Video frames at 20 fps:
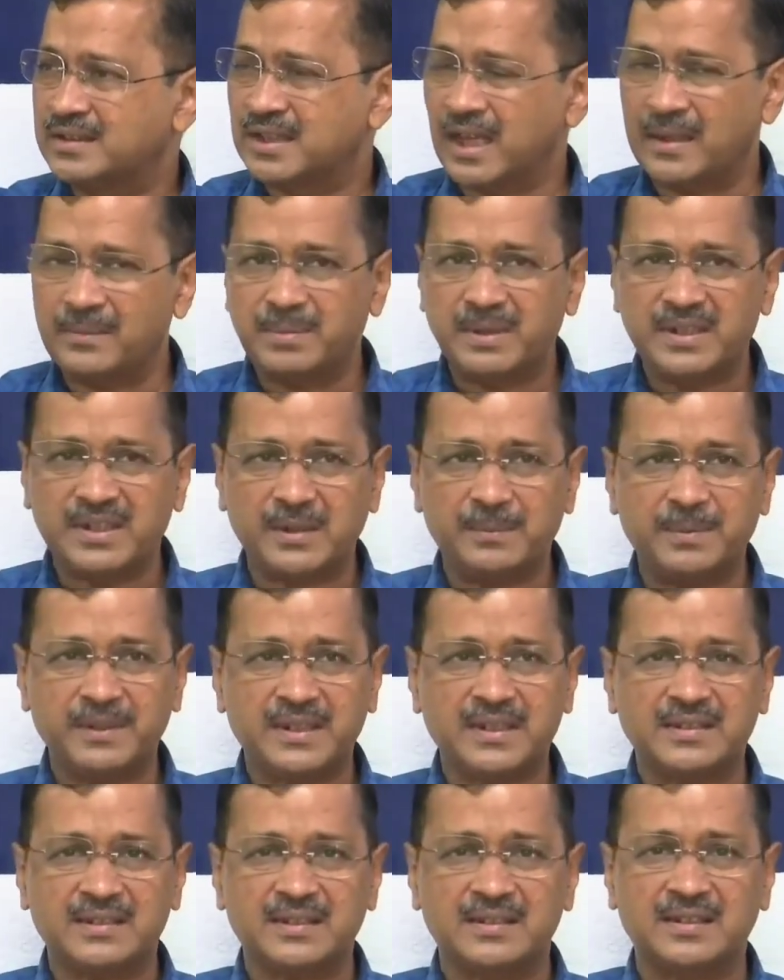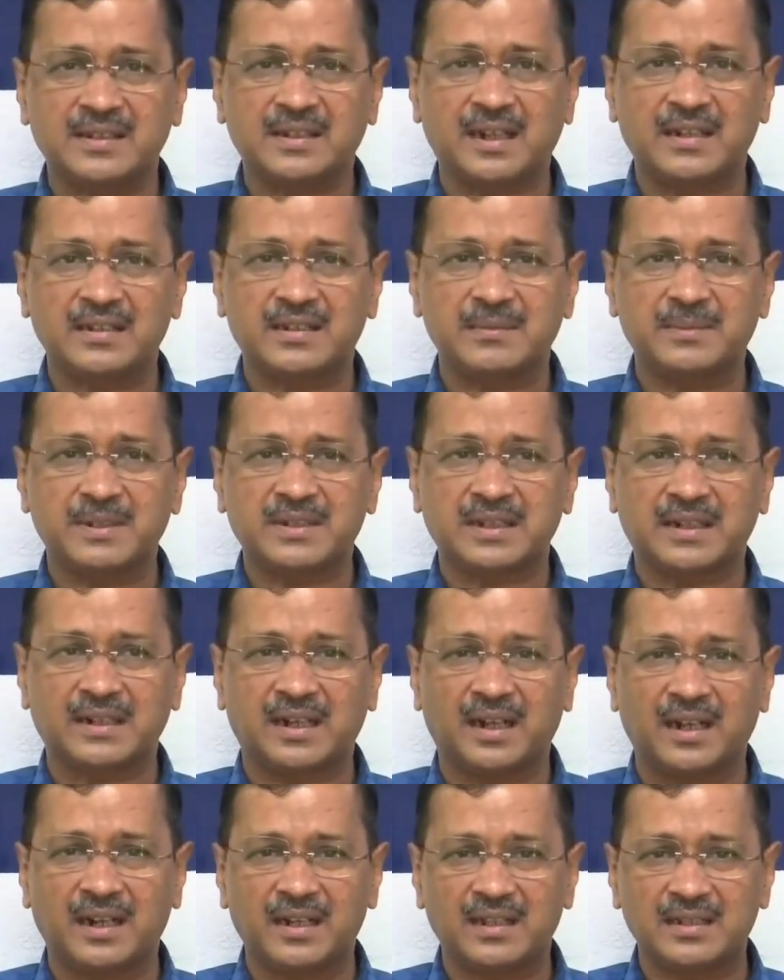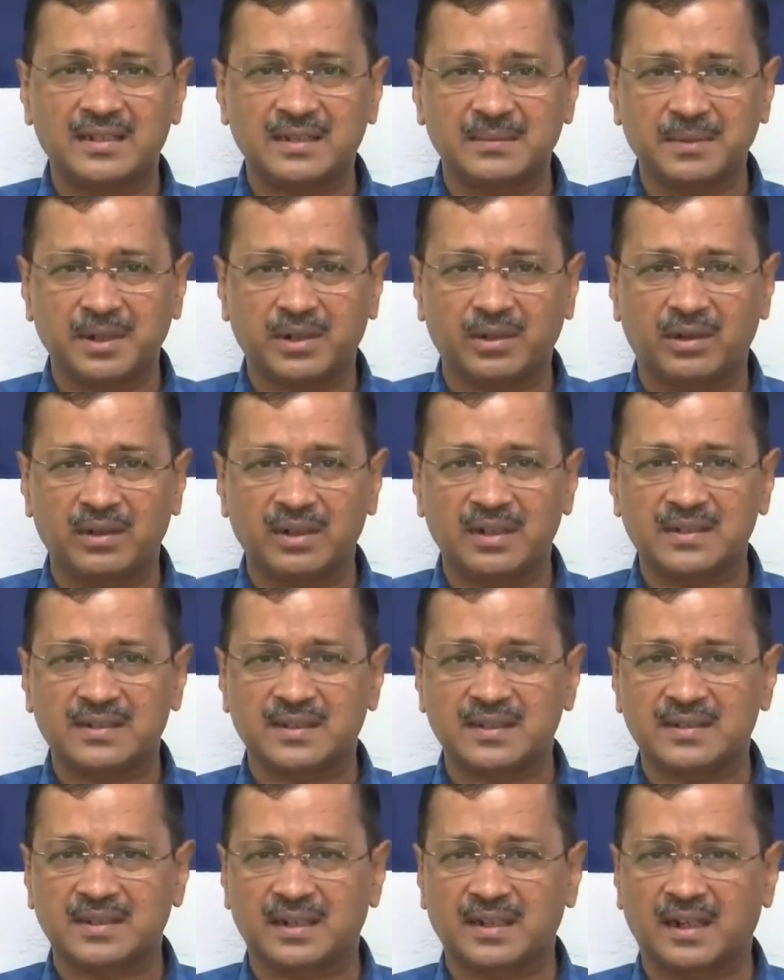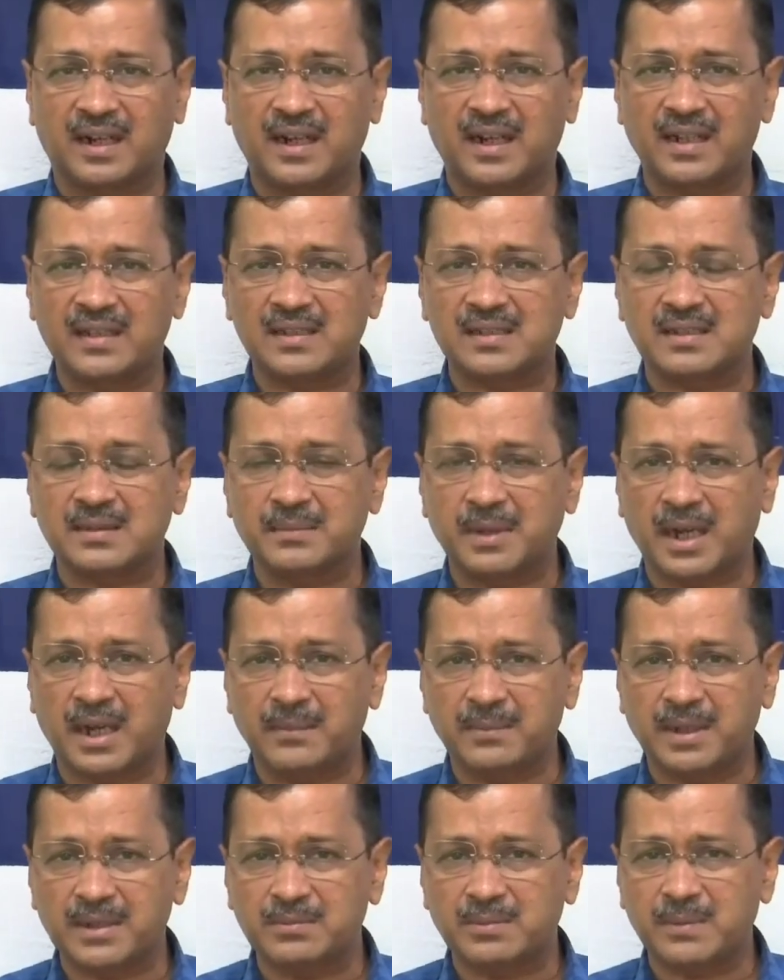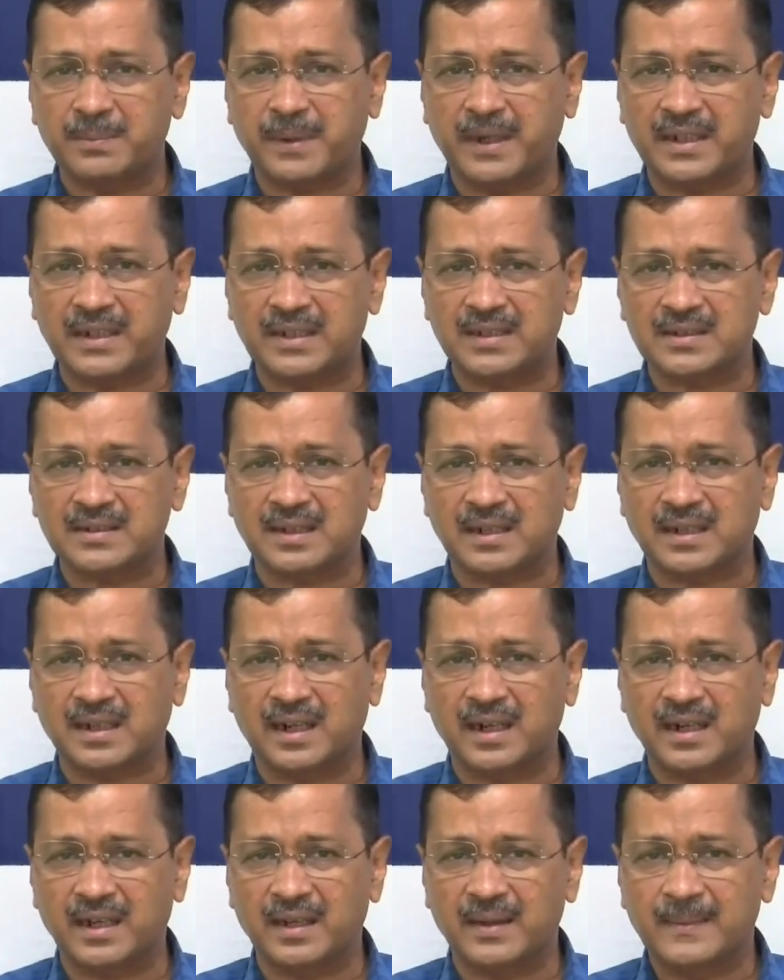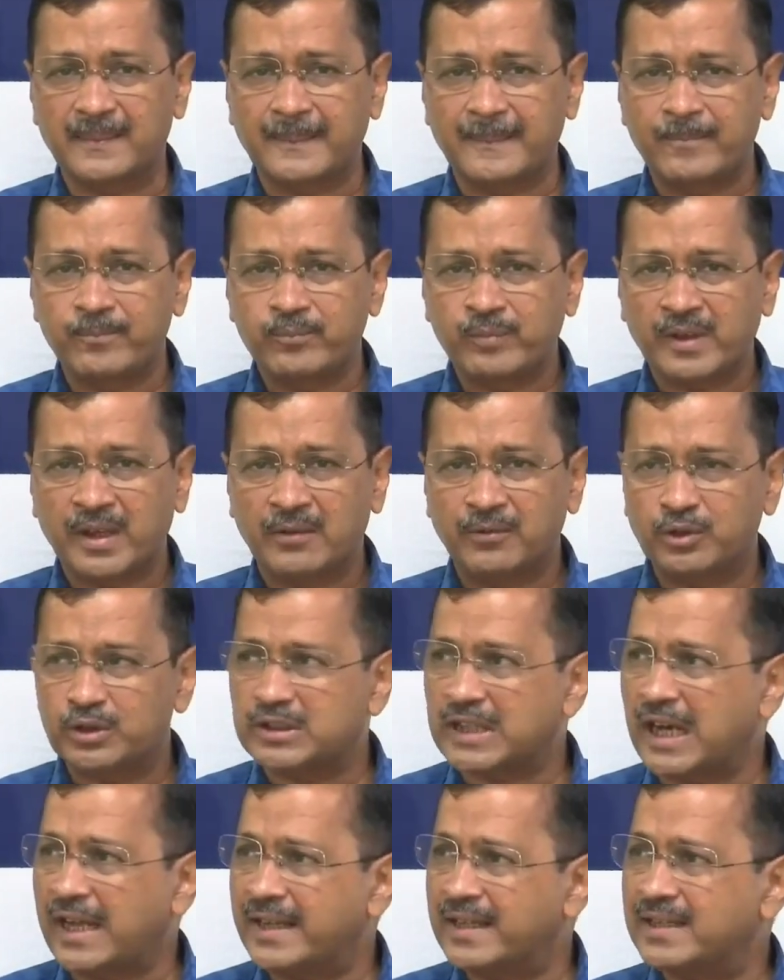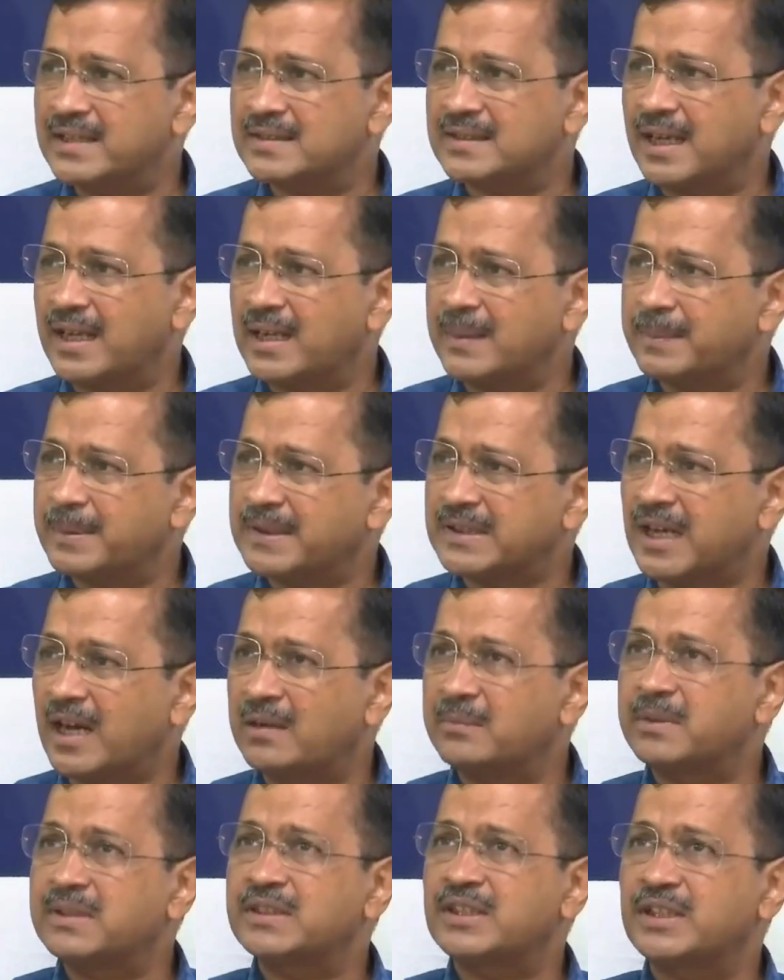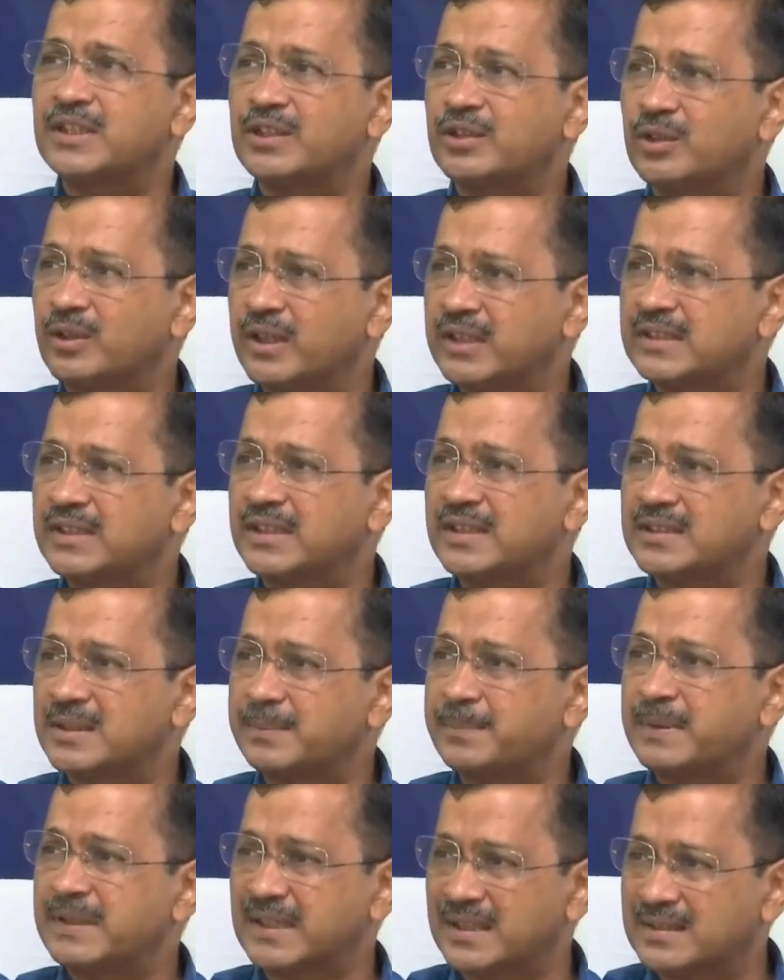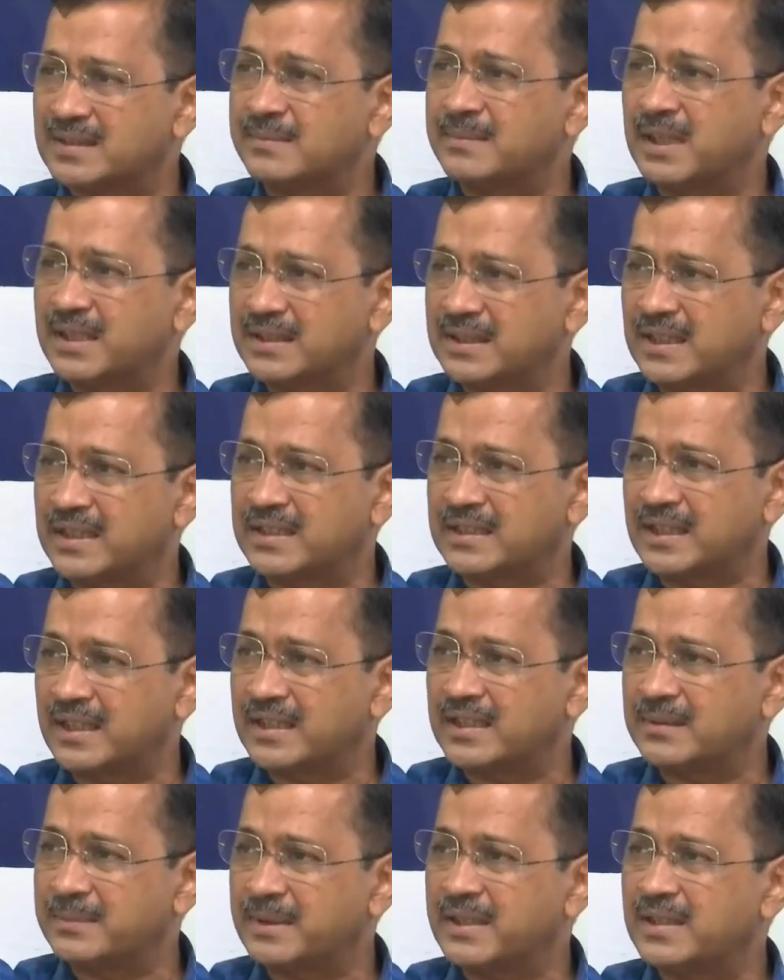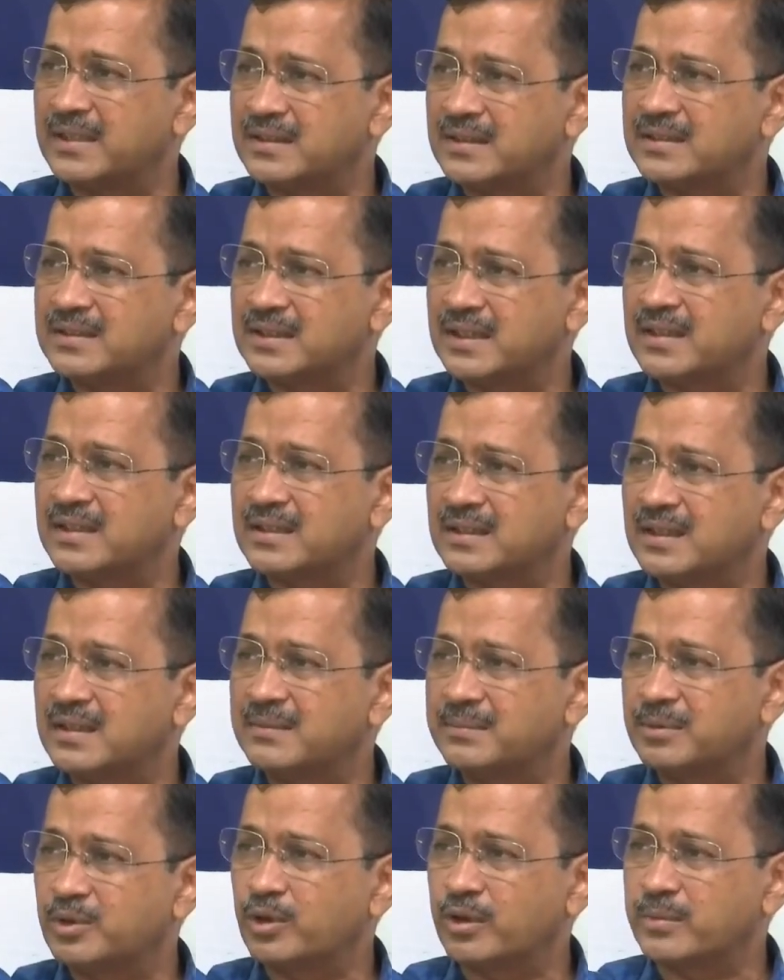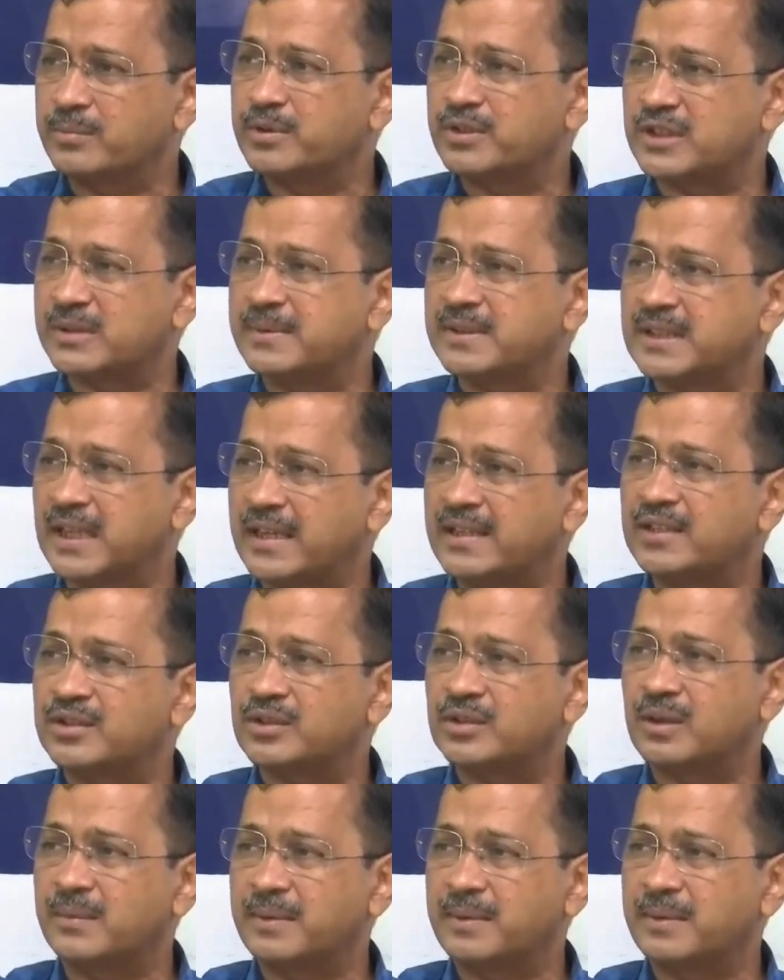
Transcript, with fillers: चाहे बीजेपी की किसी राज्य में सरकार है किसी में कांग्रेस की सरकार है किसी में आम आदमी पार्टी की सरकार है वो सारे के सारे प्रधानमंत्री को एक तरह से पिता समान देखते हैं कि भाई ये अब कोई मुसीबत आएगी तो